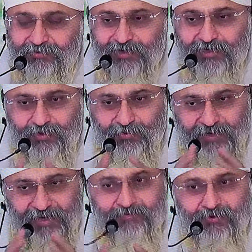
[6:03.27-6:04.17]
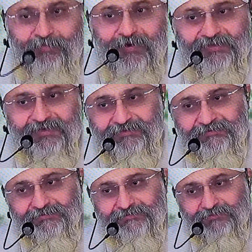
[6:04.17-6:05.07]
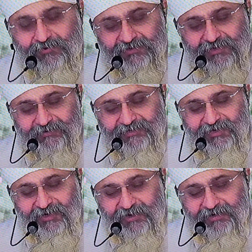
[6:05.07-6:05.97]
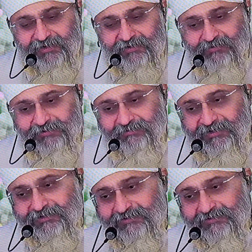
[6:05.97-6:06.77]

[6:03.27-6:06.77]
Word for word: उन्हें क्यों नहीं मोह पाता उसके पीछे कारण है बहुत बड़ा